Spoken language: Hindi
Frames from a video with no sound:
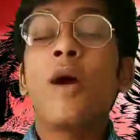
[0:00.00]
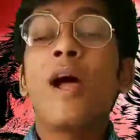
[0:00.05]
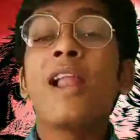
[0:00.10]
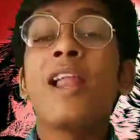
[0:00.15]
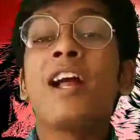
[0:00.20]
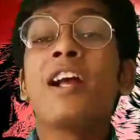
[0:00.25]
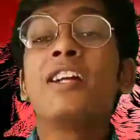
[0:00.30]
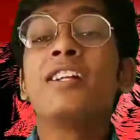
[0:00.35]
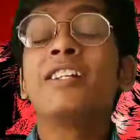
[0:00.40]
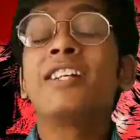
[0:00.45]

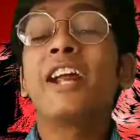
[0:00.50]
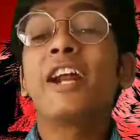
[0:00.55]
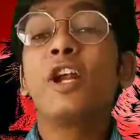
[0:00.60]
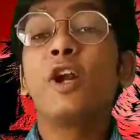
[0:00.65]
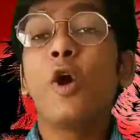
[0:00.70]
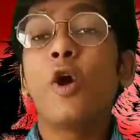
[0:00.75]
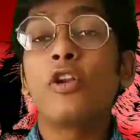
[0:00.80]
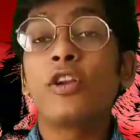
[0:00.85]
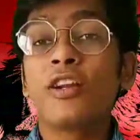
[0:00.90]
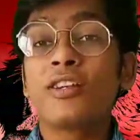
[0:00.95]
1200
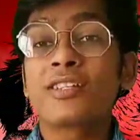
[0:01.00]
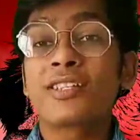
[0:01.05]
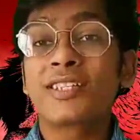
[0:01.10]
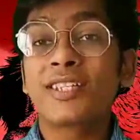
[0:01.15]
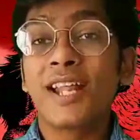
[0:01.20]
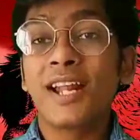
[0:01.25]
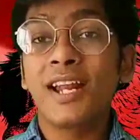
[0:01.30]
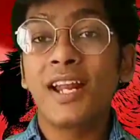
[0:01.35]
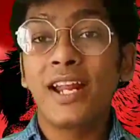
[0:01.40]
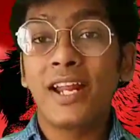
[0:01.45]
डॉलर्स
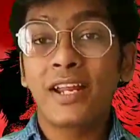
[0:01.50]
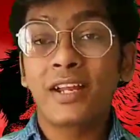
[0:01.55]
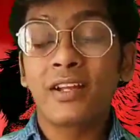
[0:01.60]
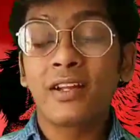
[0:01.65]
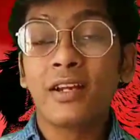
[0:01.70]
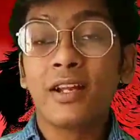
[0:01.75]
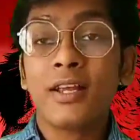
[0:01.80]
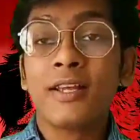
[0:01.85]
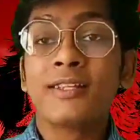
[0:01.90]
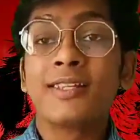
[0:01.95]
से
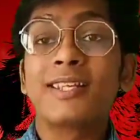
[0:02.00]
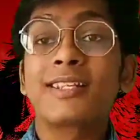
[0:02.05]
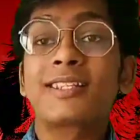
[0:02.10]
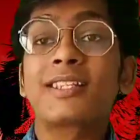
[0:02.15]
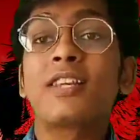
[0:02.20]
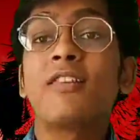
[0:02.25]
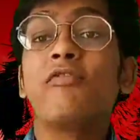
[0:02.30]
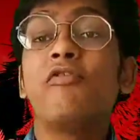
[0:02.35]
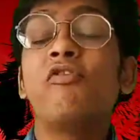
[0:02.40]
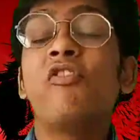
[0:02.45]
लेकर
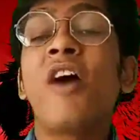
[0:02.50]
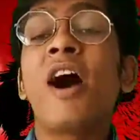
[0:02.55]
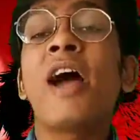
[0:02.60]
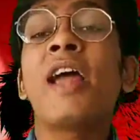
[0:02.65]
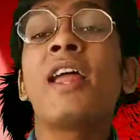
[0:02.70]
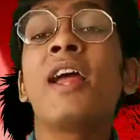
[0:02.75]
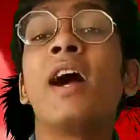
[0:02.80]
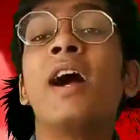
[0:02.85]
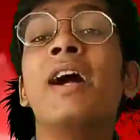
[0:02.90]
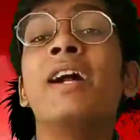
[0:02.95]

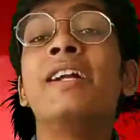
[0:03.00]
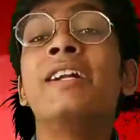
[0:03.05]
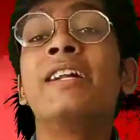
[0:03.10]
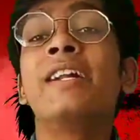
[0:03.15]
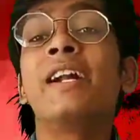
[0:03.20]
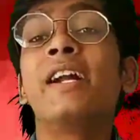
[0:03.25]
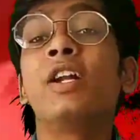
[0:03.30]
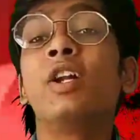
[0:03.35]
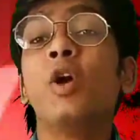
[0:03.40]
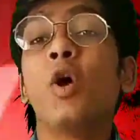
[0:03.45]

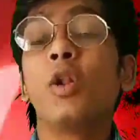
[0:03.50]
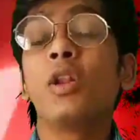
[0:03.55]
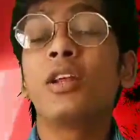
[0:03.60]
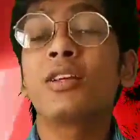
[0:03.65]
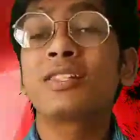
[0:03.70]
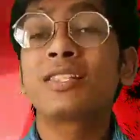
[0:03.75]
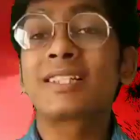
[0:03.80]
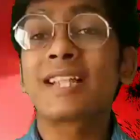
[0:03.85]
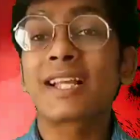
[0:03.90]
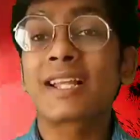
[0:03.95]
6500
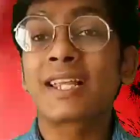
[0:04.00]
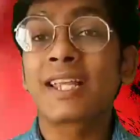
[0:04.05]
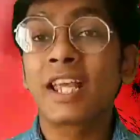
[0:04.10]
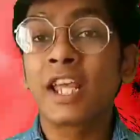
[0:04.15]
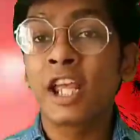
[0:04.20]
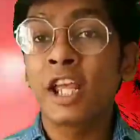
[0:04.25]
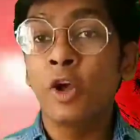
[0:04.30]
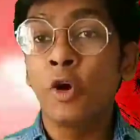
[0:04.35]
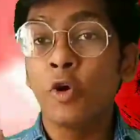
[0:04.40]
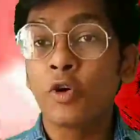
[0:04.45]
डॉलर्स तक
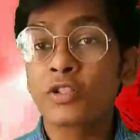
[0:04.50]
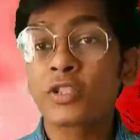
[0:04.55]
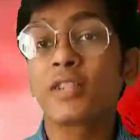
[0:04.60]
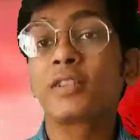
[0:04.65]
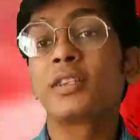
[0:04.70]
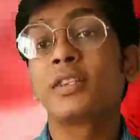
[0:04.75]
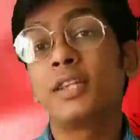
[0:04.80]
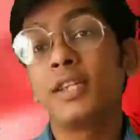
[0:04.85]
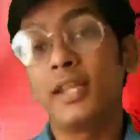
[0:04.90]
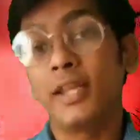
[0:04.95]
की हो
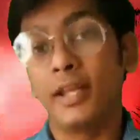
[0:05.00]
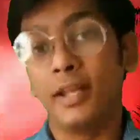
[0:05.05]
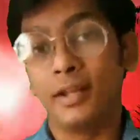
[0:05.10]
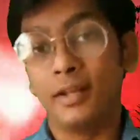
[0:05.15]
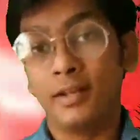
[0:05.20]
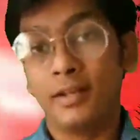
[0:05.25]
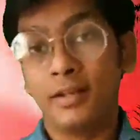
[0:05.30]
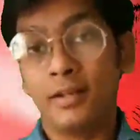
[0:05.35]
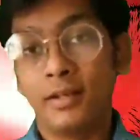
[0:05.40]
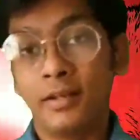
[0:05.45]
सकती है
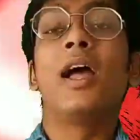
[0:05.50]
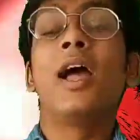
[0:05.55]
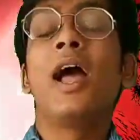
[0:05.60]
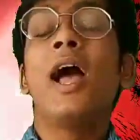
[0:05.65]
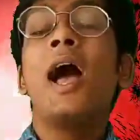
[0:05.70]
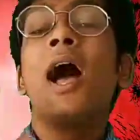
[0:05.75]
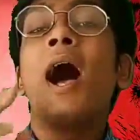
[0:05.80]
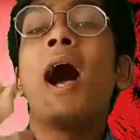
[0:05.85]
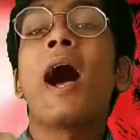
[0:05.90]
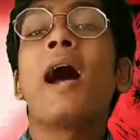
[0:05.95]

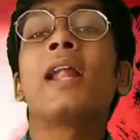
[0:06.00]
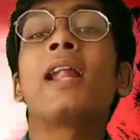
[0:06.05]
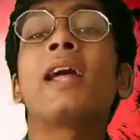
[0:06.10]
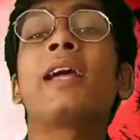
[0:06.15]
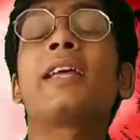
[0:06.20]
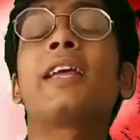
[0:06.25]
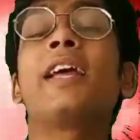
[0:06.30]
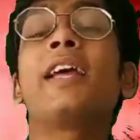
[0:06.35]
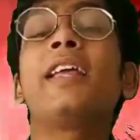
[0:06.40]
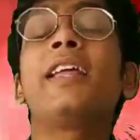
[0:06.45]

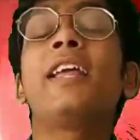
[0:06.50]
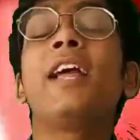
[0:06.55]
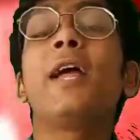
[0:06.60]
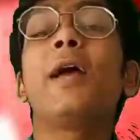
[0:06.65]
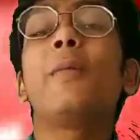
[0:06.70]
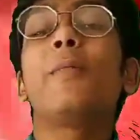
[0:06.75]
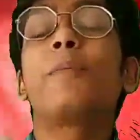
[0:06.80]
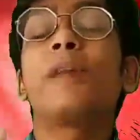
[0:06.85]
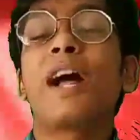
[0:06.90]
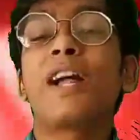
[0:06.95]
हालांकि
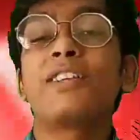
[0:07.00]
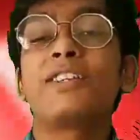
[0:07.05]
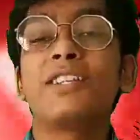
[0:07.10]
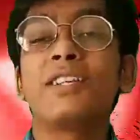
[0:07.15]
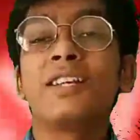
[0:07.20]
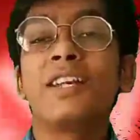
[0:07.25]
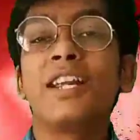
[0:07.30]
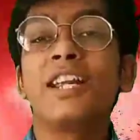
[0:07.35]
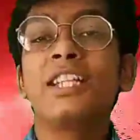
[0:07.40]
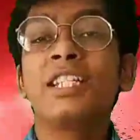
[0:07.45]
यह
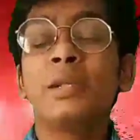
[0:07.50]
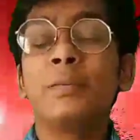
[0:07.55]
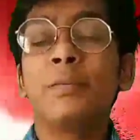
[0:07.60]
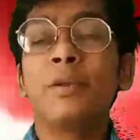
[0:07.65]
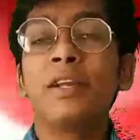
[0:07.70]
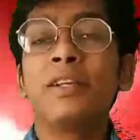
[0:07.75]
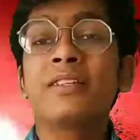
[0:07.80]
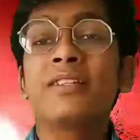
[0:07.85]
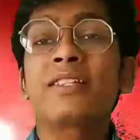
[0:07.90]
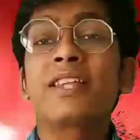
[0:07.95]
प्राचीन
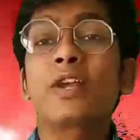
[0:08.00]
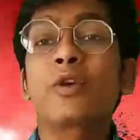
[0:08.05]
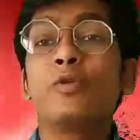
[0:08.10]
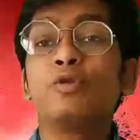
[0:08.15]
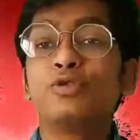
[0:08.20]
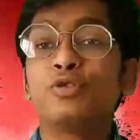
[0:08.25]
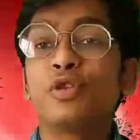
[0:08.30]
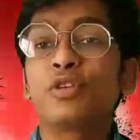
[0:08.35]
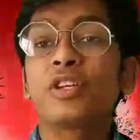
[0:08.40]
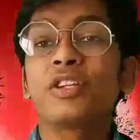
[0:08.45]
इजिपियंस के
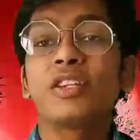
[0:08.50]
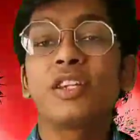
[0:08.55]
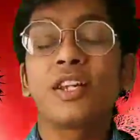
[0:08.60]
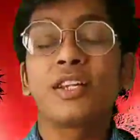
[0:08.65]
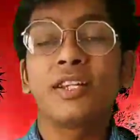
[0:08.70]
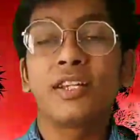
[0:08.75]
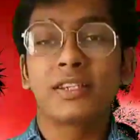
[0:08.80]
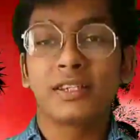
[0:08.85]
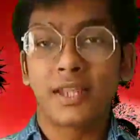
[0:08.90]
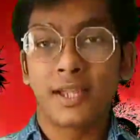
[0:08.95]
कुत्तों की
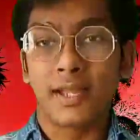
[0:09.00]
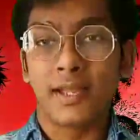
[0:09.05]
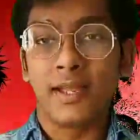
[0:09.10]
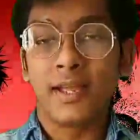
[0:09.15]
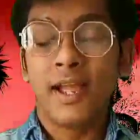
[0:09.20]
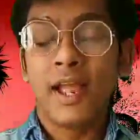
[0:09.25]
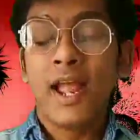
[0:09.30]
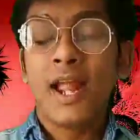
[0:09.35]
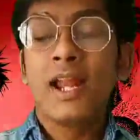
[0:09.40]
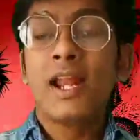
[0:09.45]
तरह दिखता
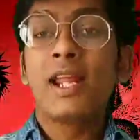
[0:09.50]
है